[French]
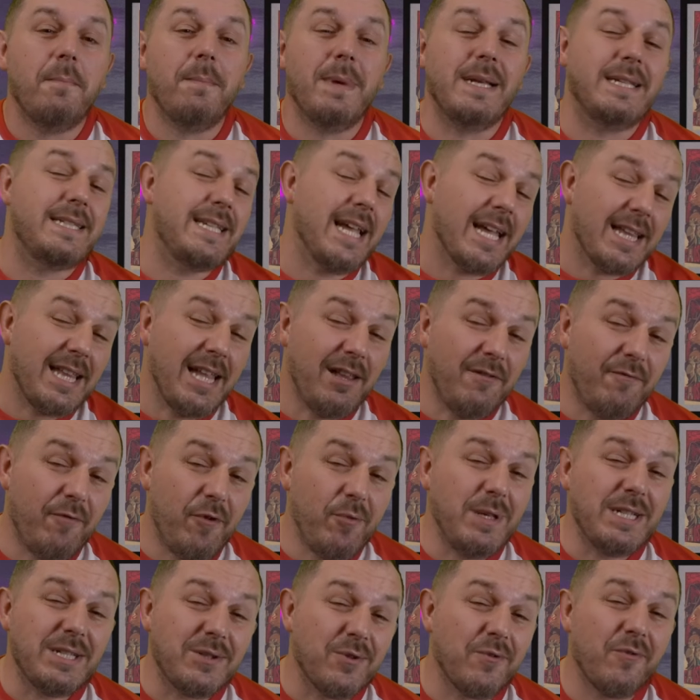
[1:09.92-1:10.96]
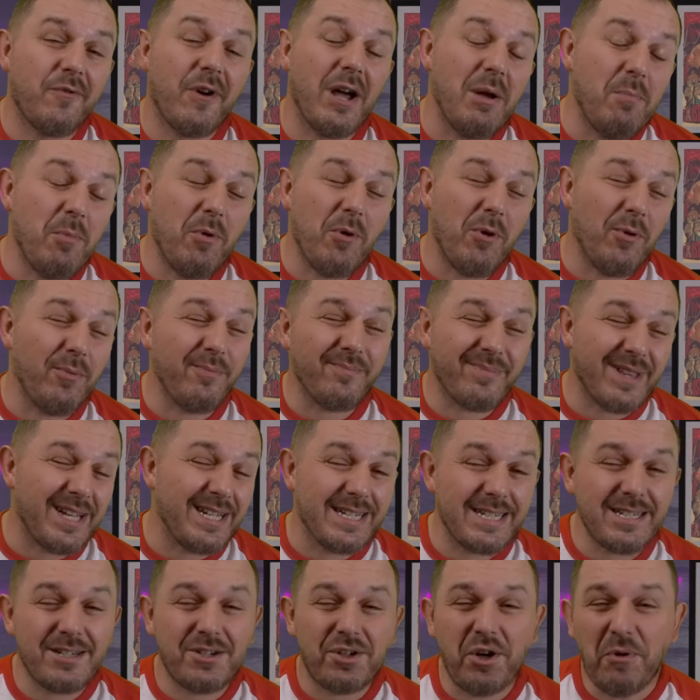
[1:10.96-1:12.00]
Mais certaines phobies sont vraiment,
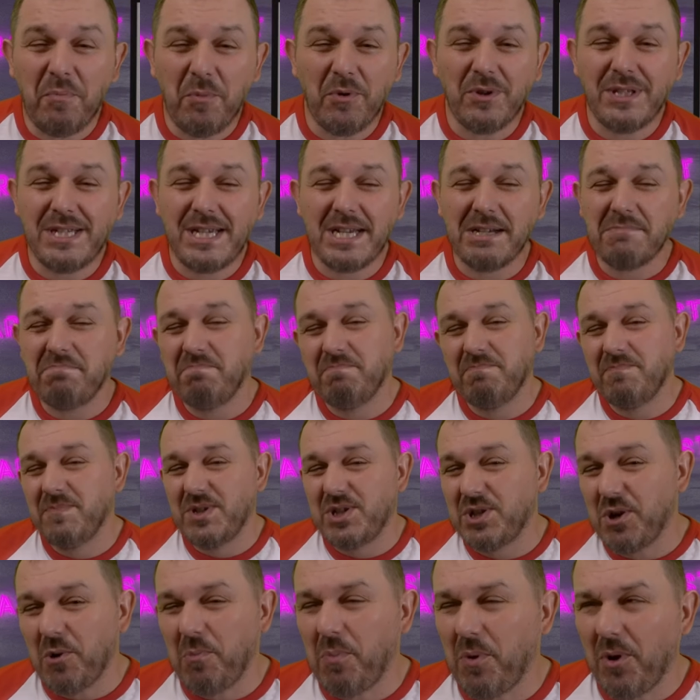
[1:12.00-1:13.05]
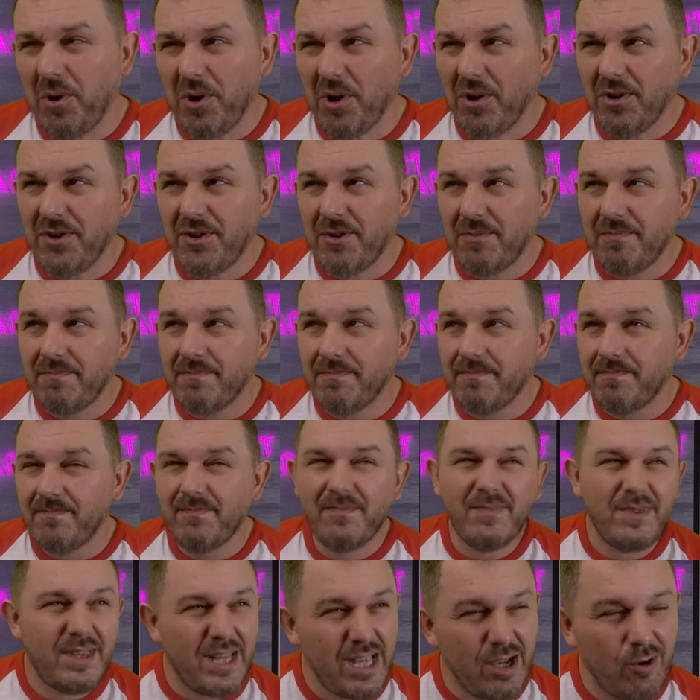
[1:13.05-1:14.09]
comment dire, surprenantes,
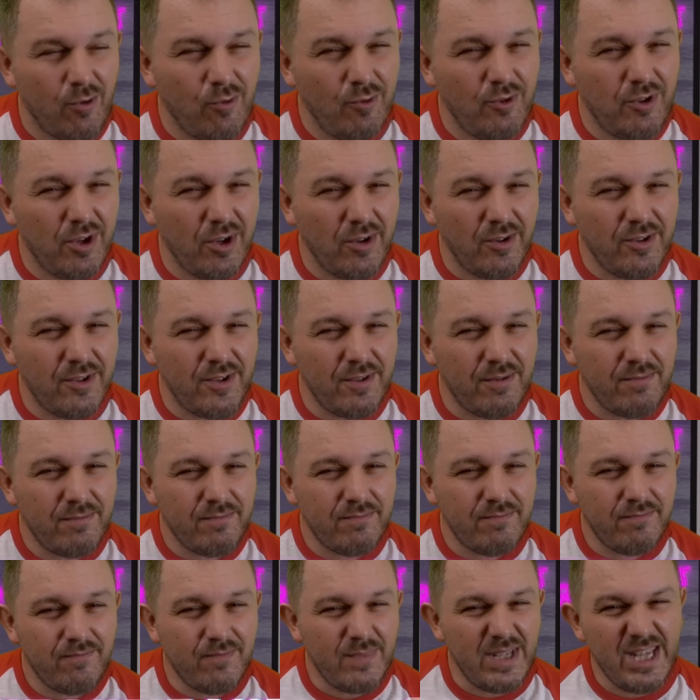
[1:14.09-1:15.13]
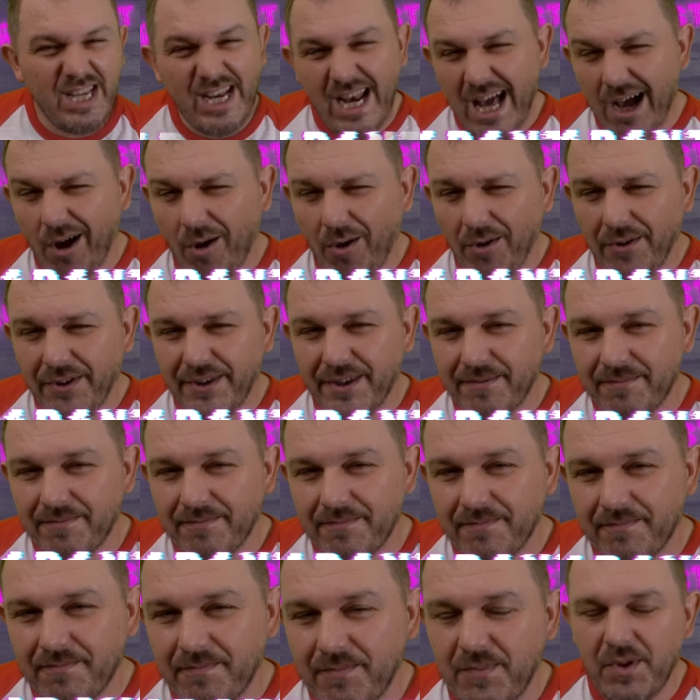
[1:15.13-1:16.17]
déroutantes, hilarantes.
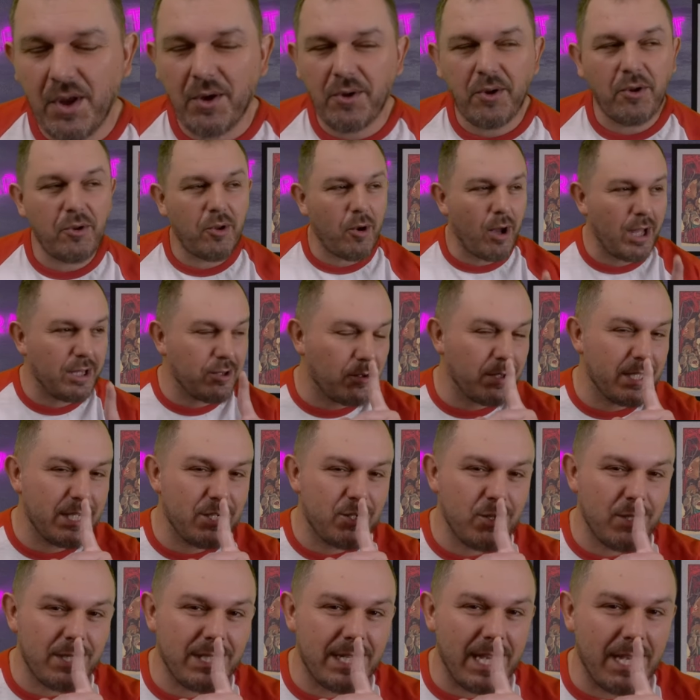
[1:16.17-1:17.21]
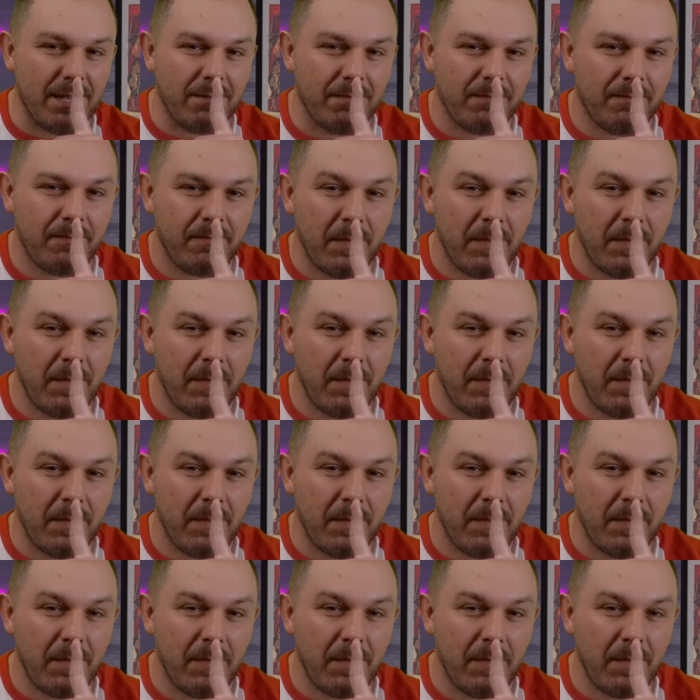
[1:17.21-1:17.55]
Non, non, non, attendez, je sais.